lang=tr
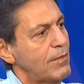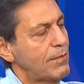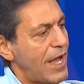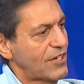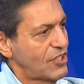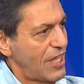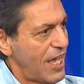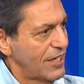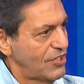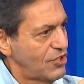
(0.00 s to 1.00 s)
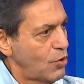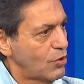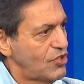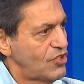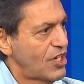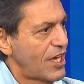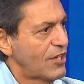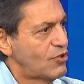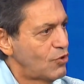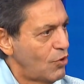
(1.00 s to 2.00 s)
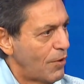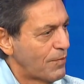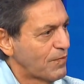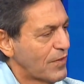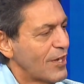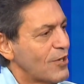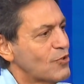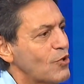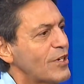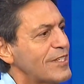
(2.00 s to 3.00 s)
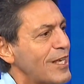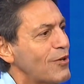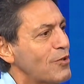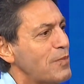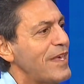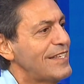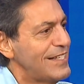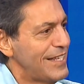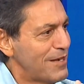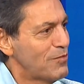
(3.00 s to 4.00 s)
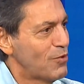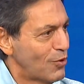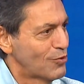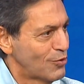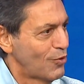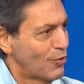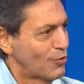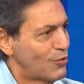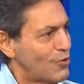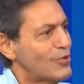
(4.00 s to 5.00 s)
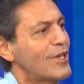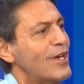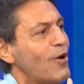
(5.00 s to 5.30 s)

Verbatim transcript: Başlangıçta o çiçek açıyor. Hı hı. Sonra sen onu besleyemiyorsun doğru hı hı. dürüst.